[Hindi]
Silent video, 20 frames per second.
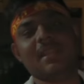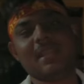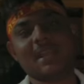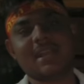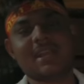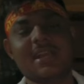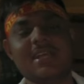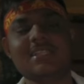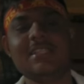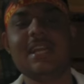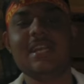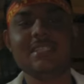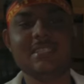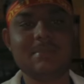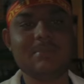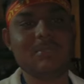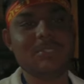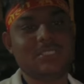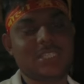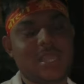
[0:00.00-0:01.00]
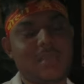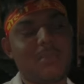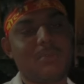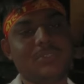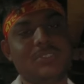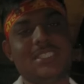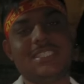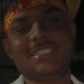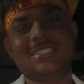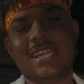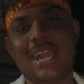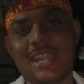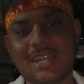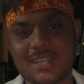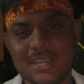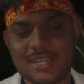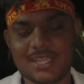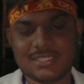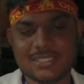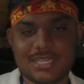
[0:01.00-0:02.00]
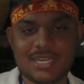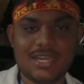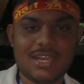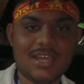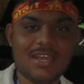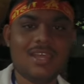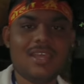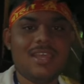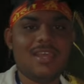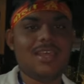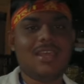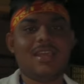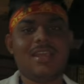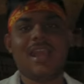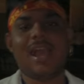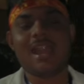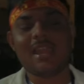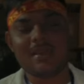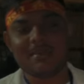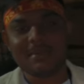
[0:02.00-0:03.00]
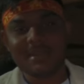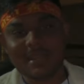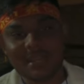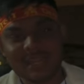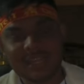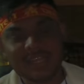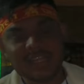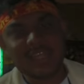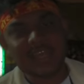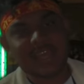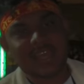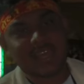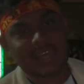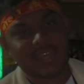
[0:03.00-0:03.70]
बनगंगा जहाँ से हम लोग चेकपोस्ट से स्टार्ट करेंगे चलना कार्ड हमने ले लिया